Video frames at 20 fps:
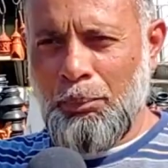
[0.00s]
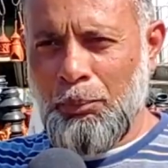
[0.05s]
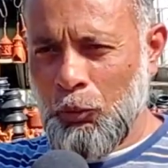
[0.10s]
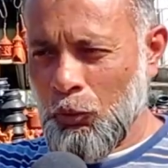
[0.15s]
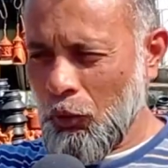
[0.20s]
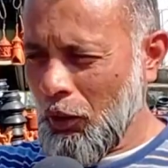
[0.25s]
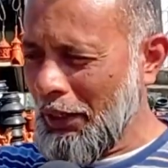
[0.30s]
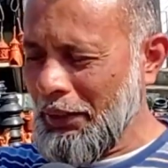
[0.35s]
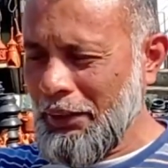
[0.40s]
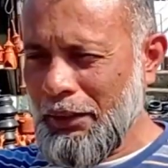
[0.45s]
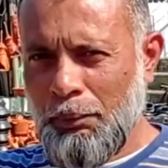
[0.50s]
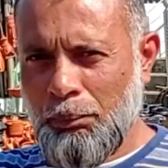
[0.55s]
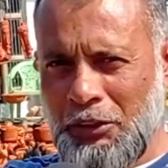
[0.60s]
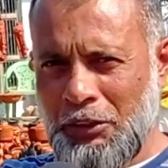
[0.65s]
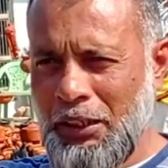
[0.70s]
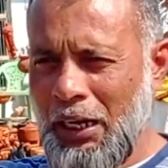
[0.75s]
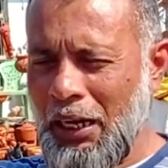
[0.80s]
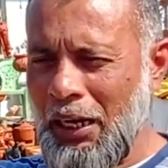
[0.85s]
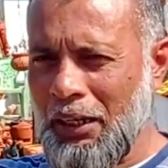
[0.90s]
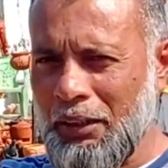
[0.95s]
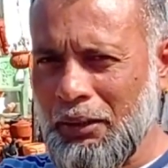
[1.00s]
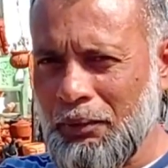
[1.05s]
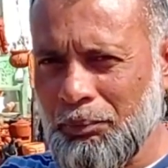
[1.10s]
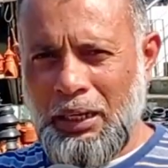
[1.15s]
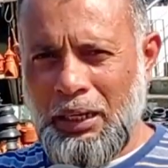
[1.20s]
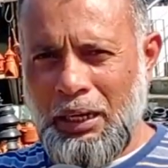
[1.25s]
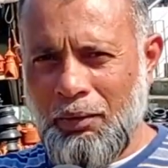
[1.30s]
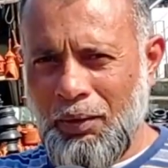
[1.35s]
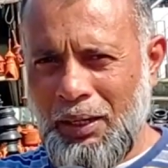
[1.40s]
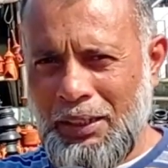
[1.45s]
आप बिल्कुल आइए बसधार
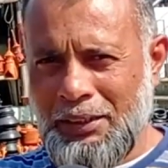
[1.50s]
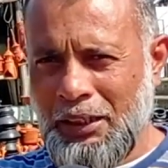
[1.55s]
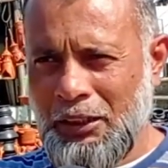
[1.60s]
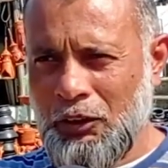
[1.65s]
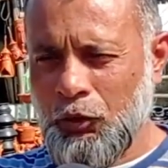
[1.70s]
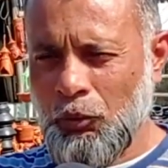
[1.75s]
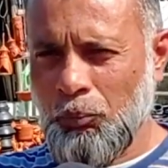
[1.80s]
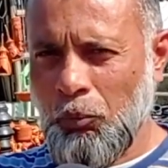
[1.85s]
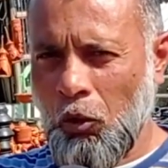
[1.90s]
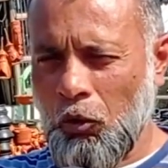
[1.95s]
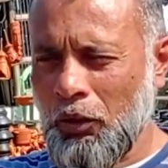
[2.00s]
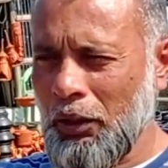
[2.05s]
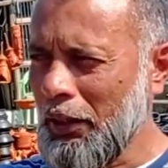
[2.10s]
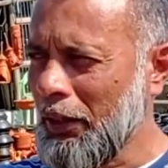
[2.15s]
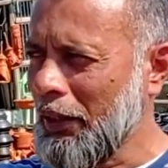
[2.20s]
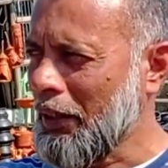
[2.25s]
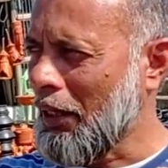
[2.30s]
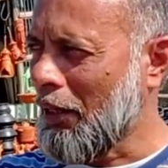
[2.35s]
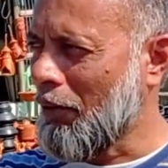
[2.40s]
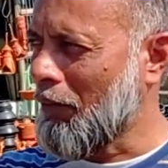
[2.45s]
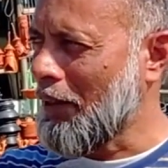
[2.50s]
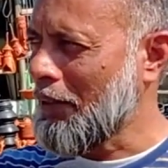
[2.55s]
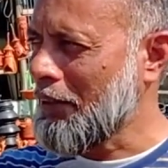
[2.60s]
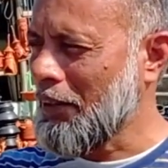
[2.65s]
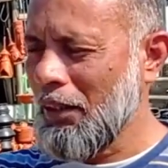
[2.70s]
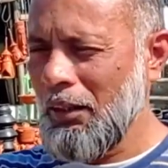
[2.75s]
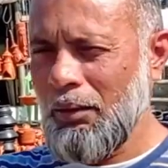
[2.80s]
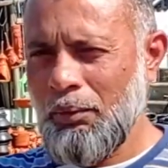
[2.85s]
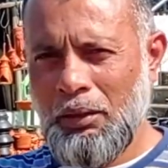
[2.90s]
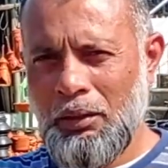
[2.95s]
खवासा जो बॉर्डर है
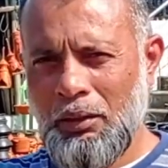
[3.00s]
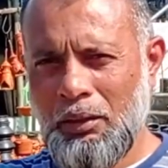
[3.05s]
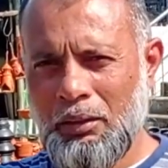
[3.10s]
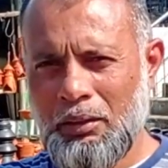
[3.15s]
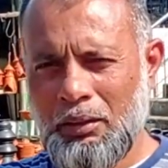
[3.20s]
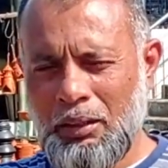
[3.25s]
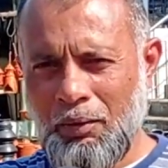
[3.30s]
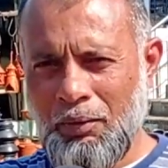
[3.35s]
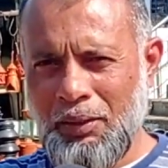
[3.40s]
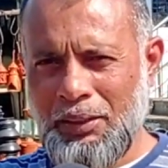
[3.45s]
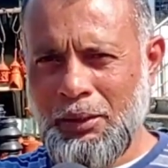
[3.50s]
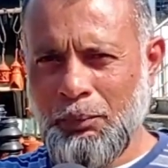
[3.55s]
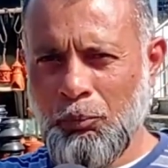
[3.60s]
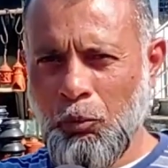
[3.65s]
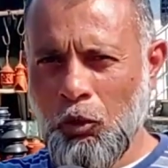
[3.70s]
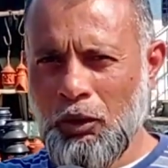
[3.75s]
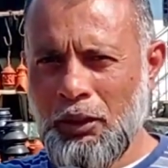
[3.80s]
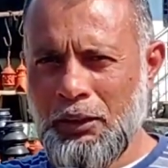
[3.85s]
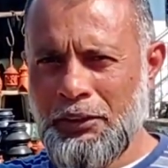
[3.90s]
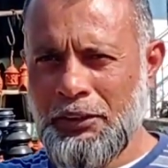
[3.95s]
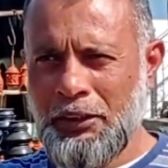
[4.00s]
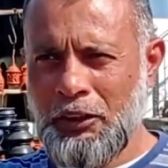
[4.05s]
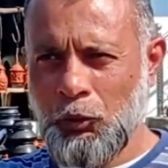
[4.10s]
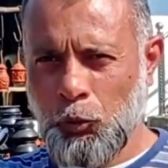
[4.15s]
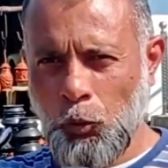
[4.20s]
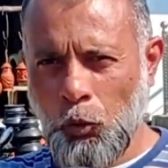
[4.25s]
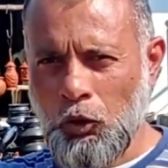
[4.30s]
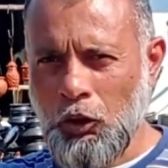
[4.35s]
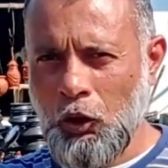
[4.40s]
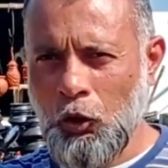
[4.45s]
खवासा खवासे बॉर्डर से
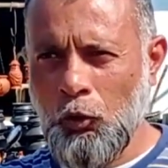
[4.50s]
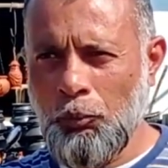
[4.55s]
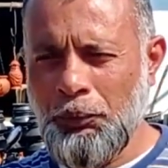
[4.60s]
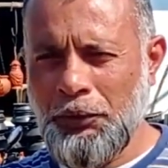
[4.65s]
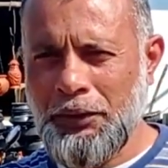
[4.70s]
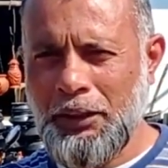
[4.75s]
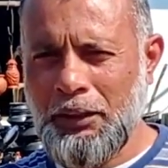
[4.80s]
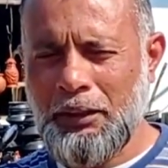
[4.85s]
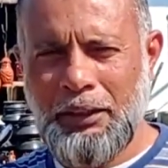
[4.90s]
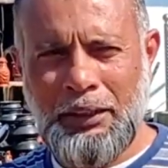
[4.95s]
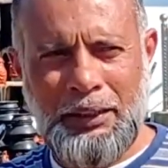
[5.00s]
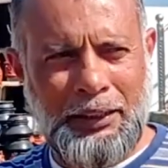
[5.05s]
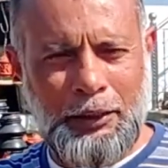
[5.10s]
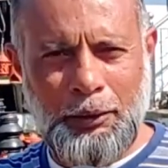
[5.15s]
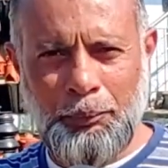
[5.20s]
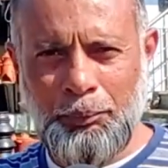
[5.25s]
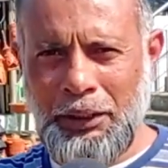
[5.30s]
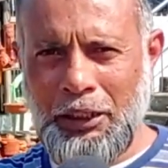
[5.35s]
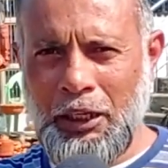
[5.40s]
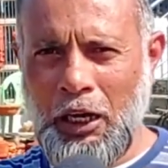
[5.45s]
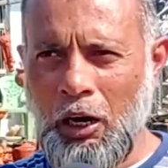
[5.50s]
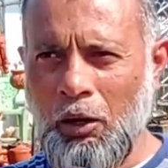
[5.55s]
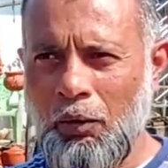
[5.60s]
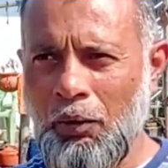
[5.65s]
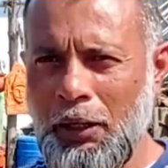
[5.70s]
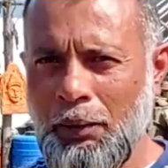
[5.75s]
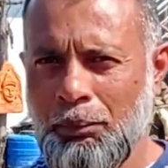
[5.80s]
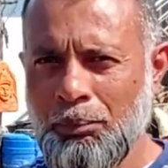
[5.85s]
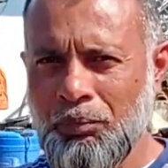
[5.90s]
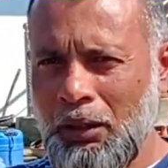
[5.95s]
दो किलोमीटर के करीब ये गांव
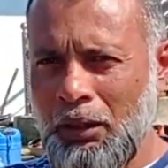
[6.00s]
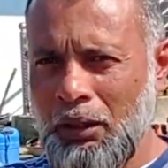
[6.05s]
है